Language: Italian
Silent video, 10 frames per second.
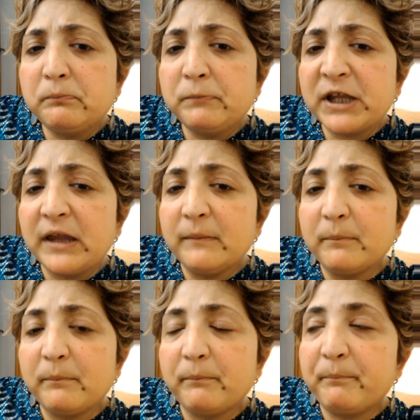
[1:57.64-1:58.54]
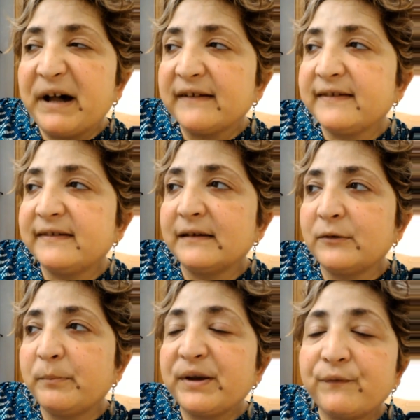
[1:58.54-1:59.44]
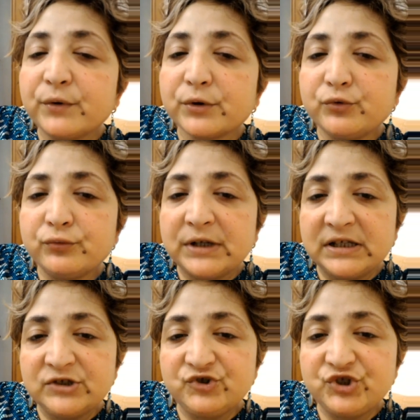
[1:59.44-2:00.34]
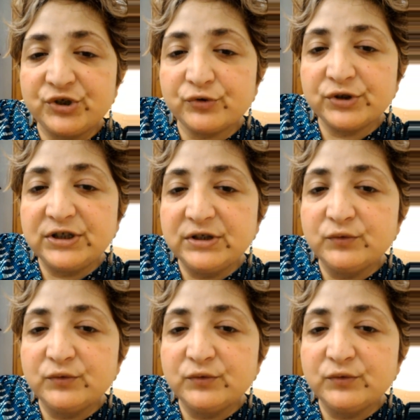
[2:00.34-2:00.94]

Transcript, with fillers: che passano per fortuna nel giro di